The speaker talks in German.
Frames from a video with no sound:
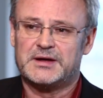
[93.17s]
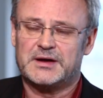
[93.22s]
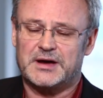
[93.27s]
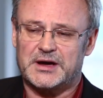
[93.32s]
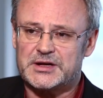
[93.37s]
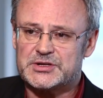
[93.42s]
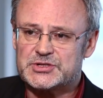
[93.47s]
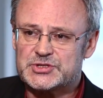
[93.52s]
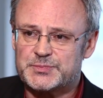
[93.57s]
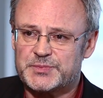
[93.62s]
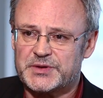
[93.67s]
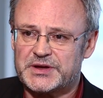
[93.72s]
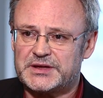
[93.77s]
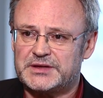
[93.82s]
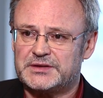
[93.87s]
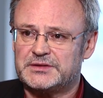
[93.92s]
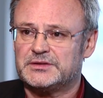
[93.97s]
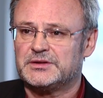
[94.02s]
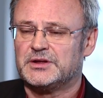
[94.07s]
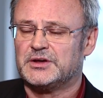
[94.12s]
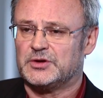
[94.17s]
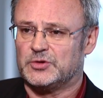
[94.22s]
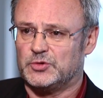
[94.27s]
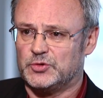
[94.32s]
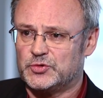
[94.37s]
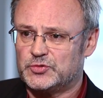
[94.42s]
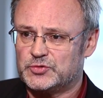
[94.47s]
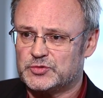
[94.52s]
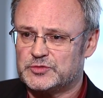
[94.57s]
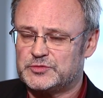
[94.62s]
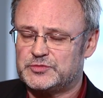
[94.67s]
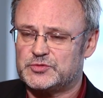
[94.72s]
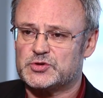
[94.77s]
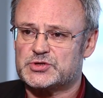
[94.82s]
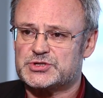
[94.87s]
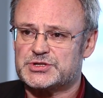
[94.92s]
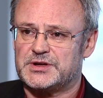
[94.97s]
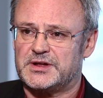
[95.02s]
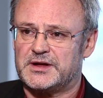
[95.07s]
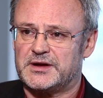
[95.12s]
ansprechen, Lösungen
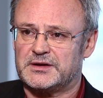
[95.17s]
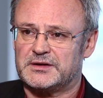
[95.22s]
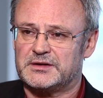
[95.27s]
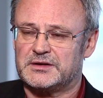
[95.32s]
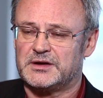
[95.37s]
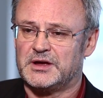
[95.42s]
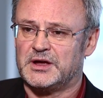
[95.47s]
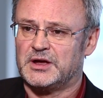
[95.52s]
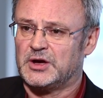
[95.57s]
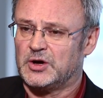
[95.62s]
vorschlagen